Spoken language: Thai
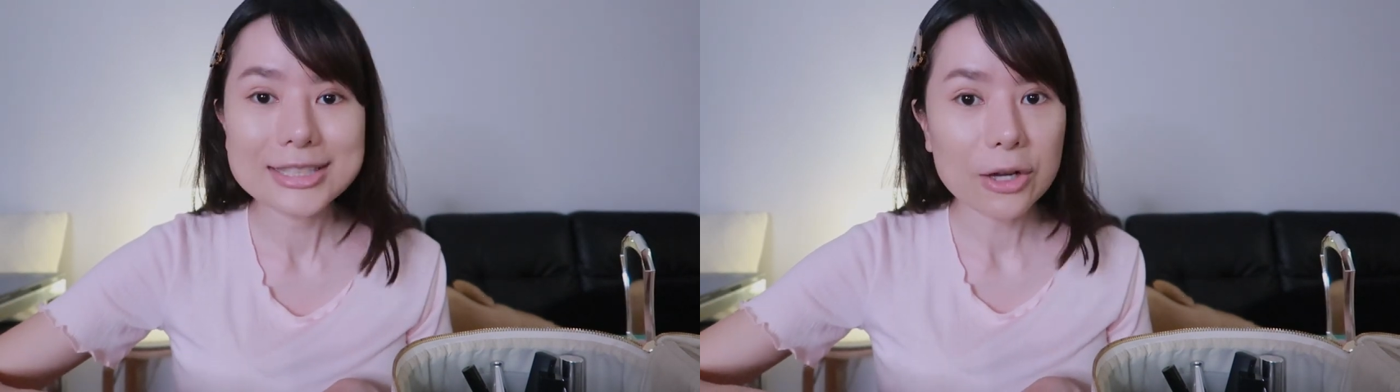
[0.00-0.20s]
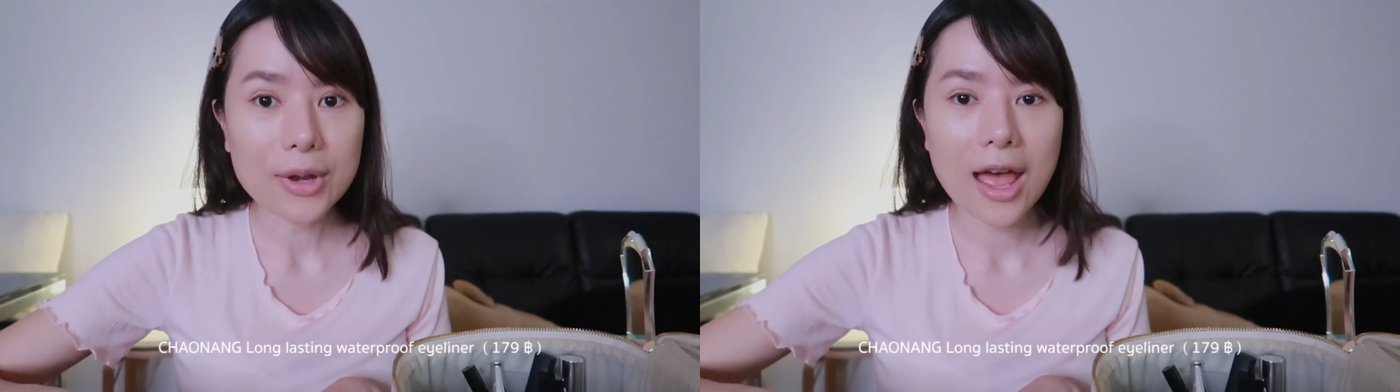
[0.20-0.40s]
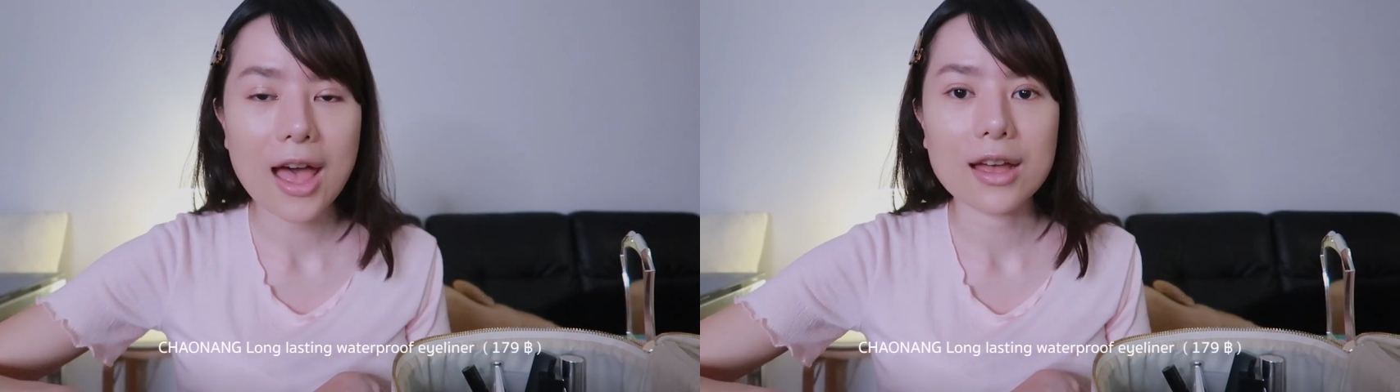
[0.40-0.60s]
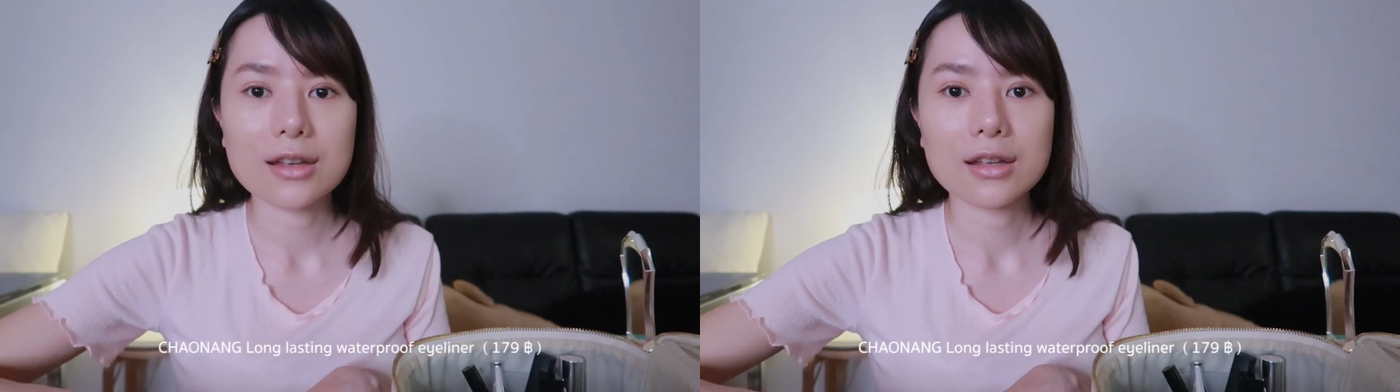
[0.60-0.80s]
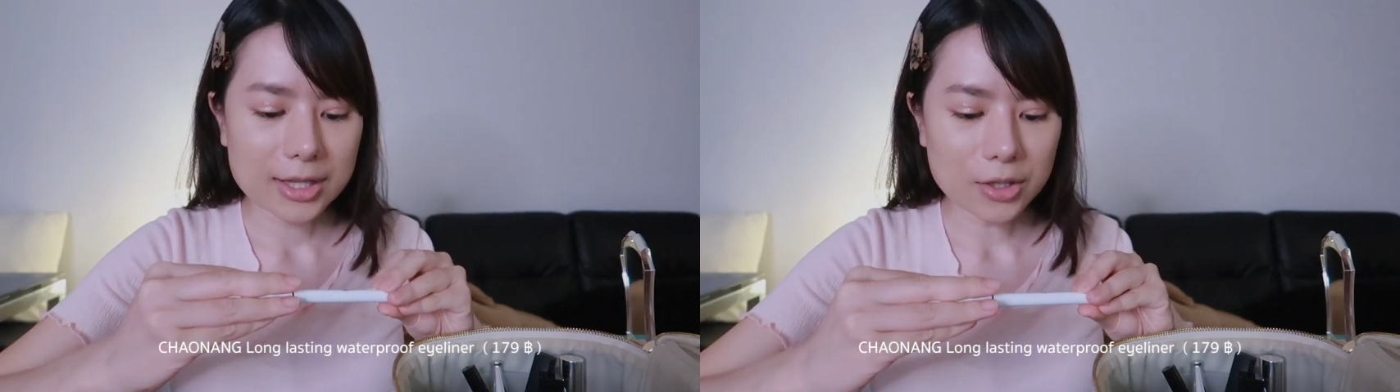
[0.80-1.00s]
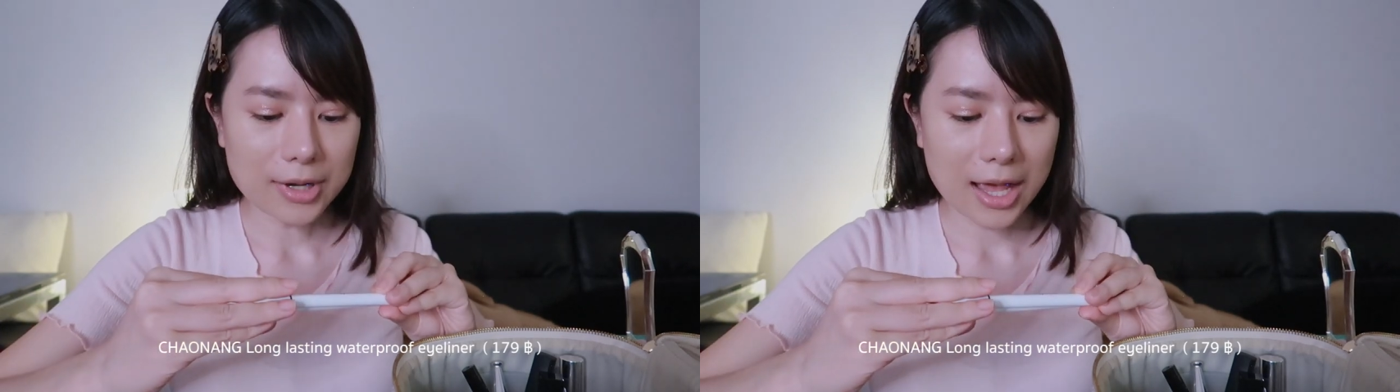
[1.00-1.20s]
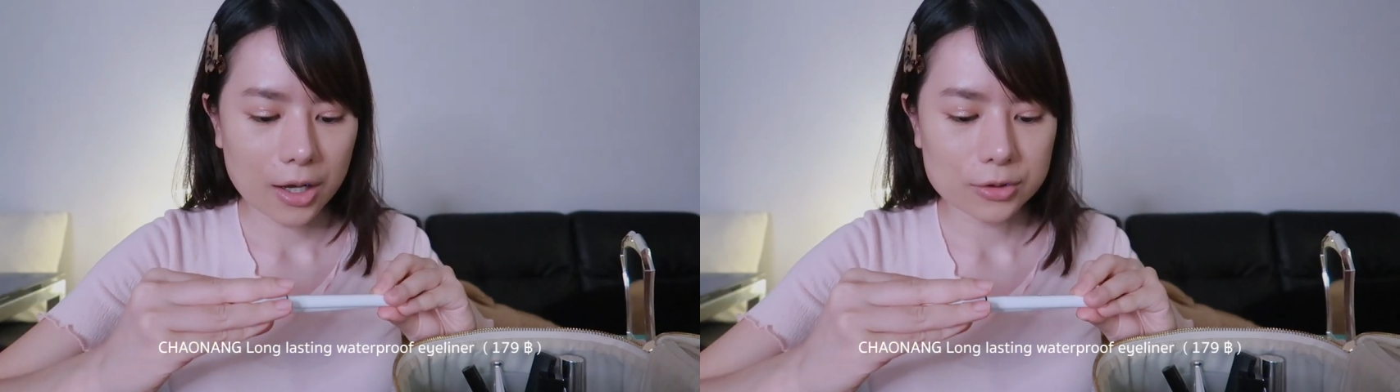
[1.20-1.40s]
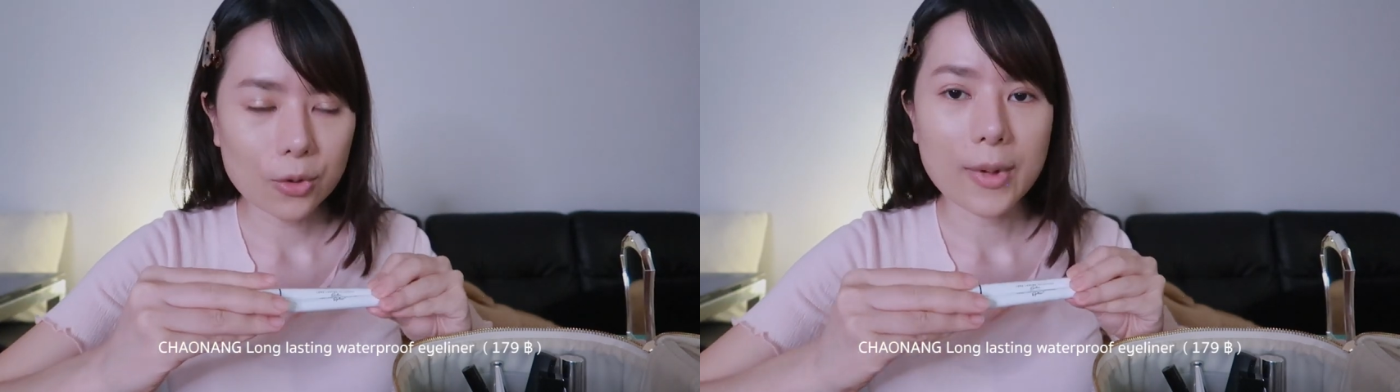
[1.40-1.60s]
เจ้านางแบรนด์เจ้านาง
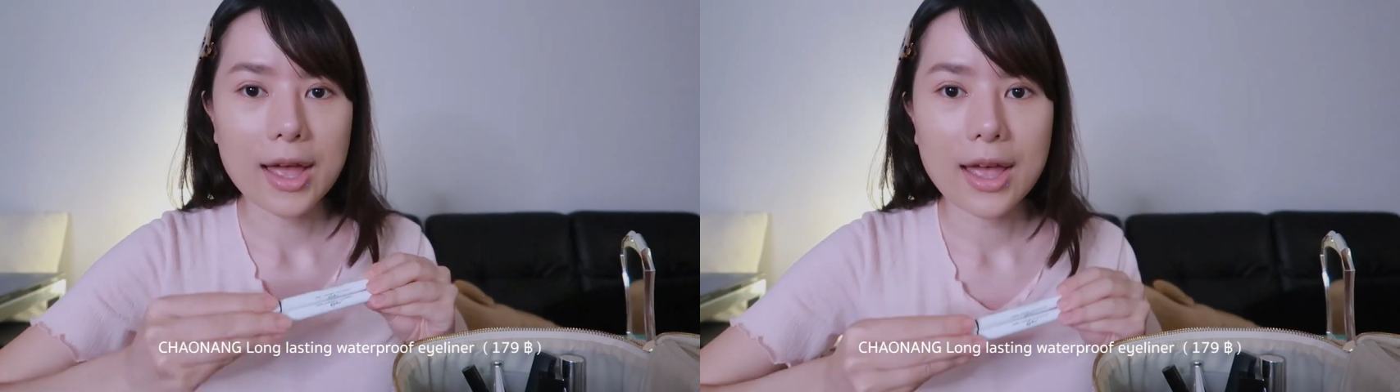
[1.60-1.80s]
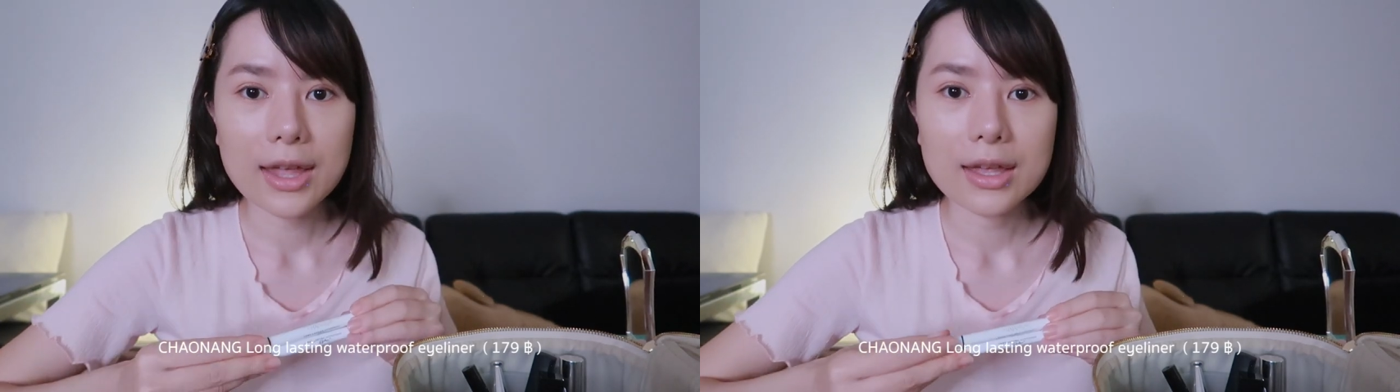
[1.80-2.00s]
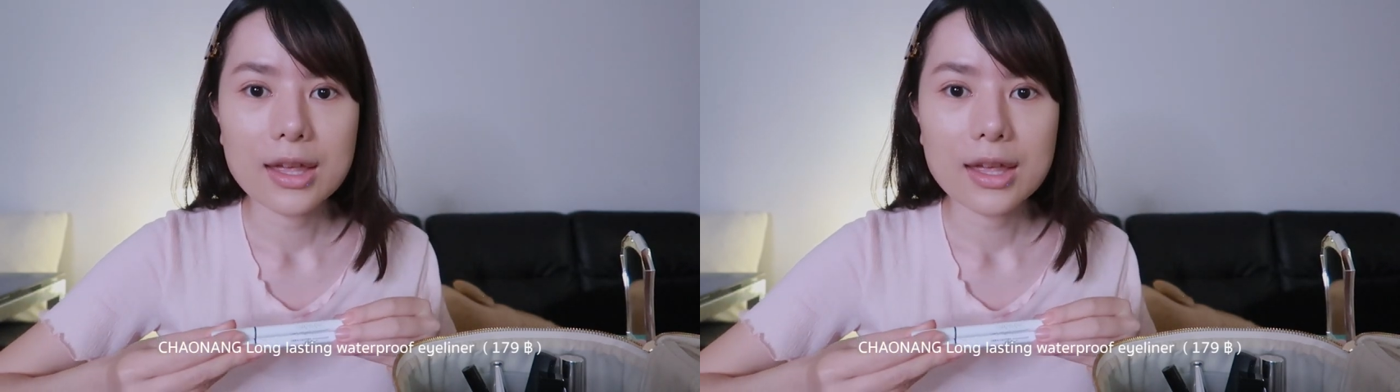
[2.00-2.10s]
เขาส่งมาให้